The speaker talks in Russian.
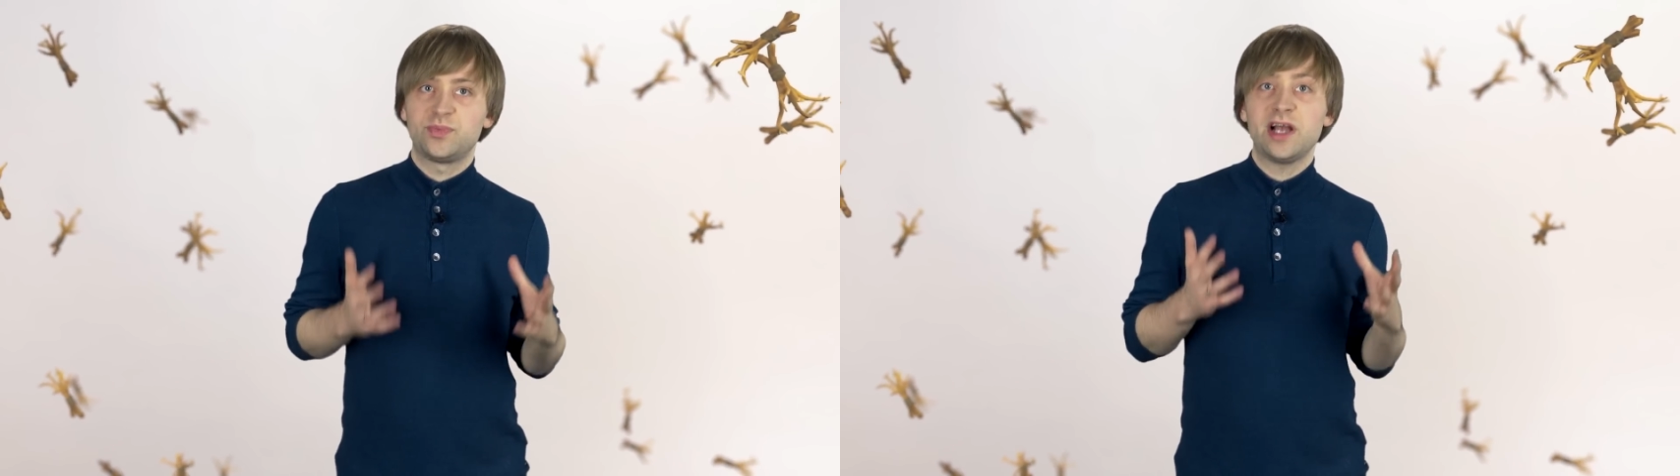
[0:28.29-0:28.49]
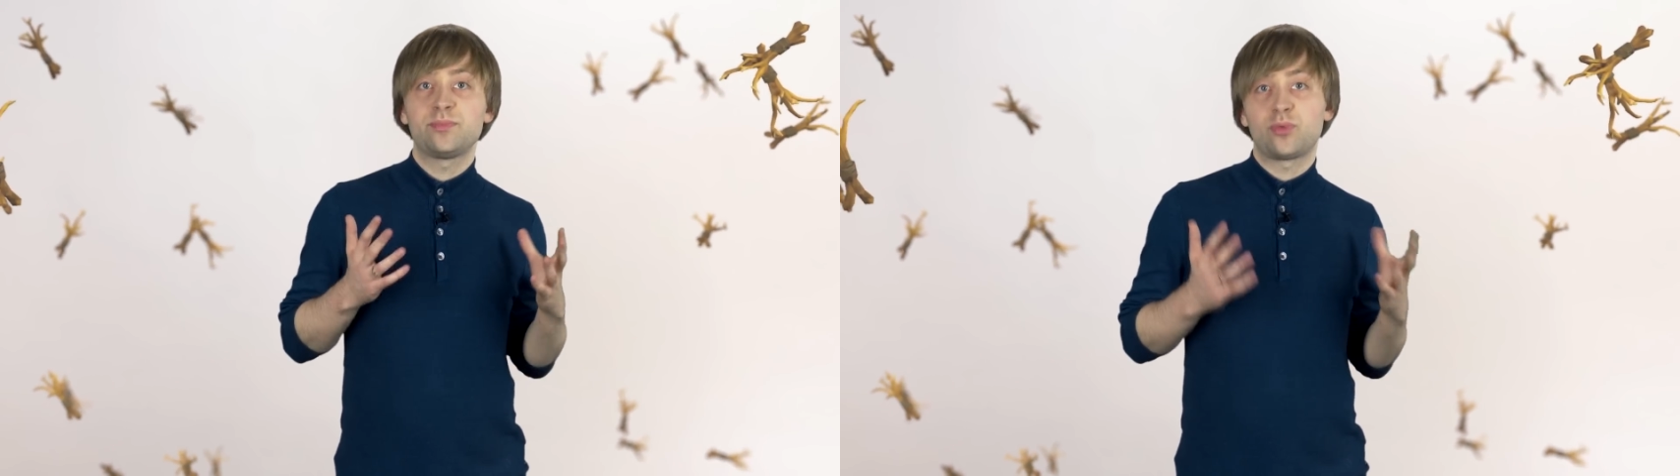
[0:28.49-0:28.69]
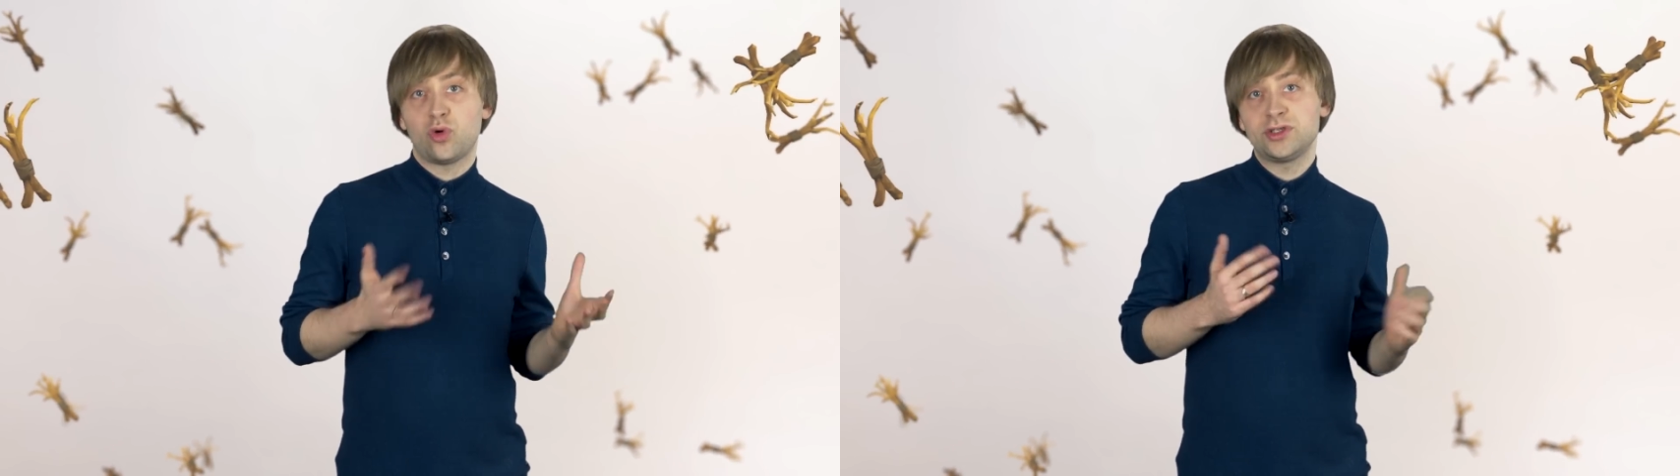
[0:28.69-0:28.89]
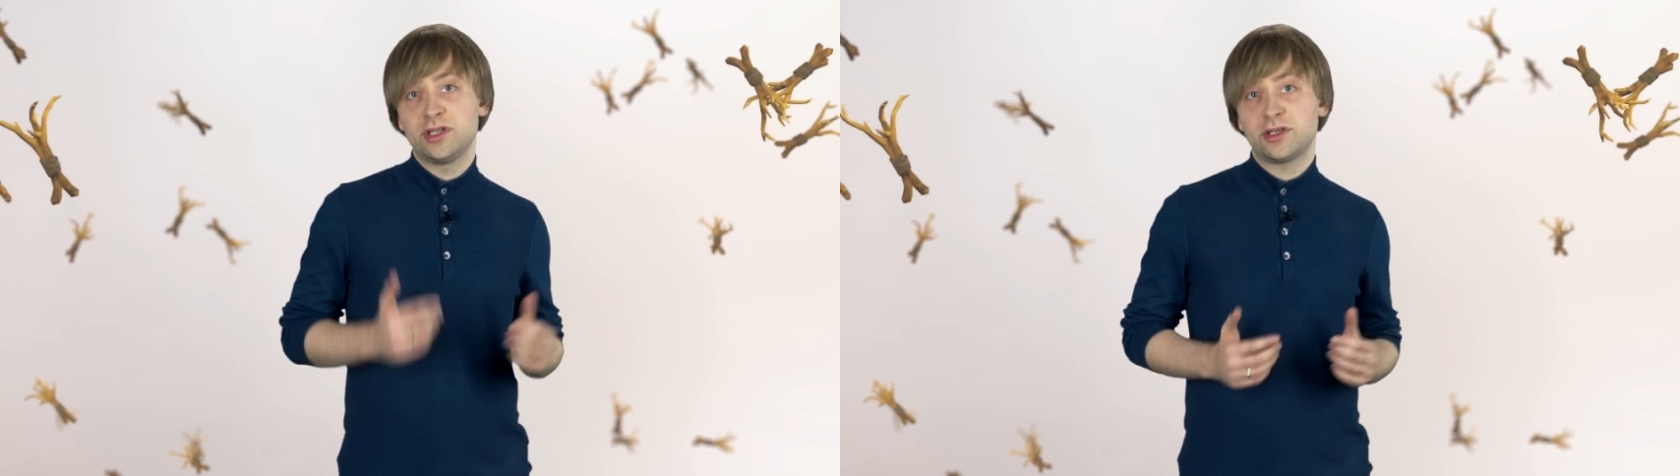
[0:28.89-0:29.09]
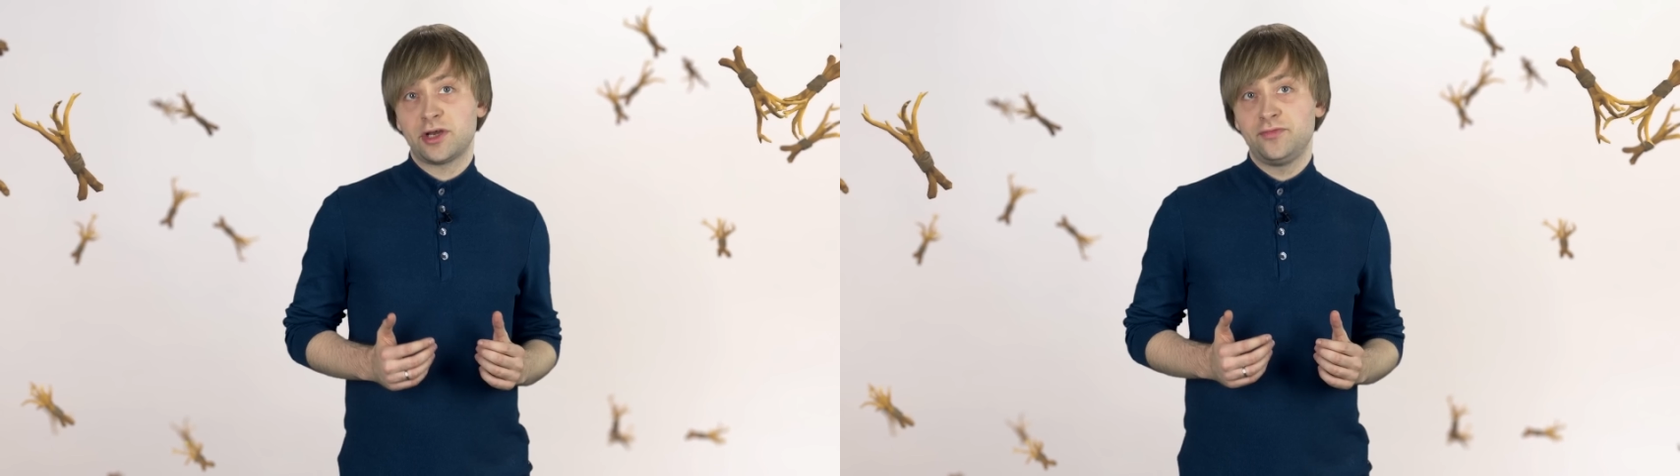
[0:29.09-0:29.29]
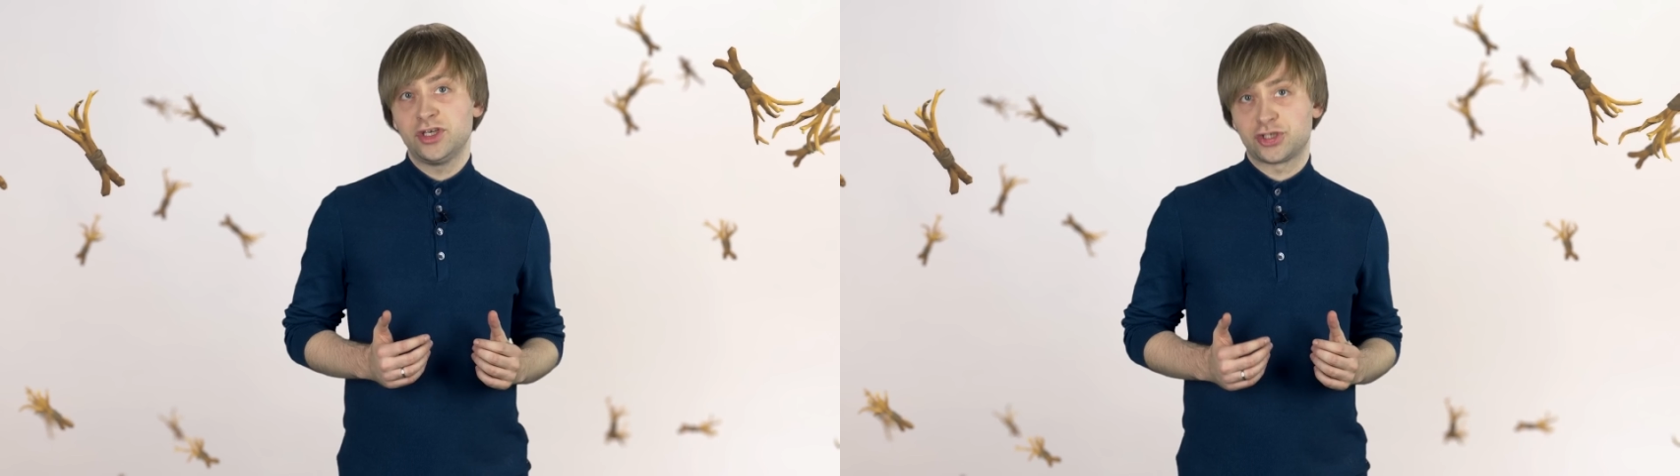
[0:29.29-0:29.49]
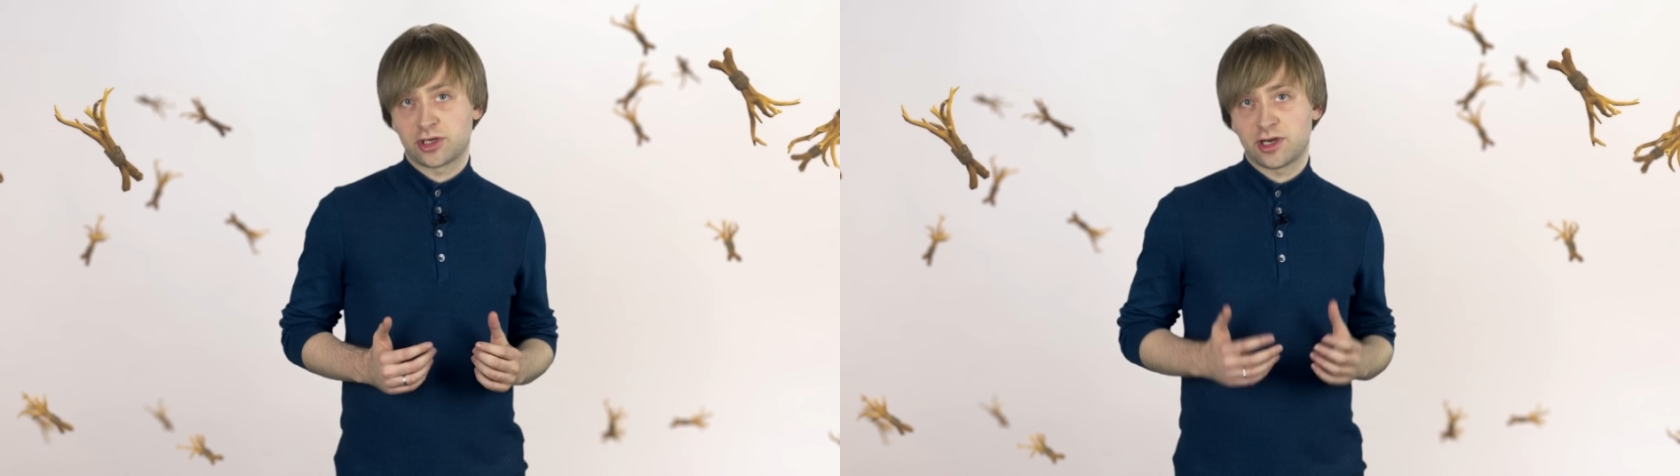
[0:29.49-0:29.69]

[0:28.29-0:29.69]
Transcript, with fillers: 5 простеньких фишек,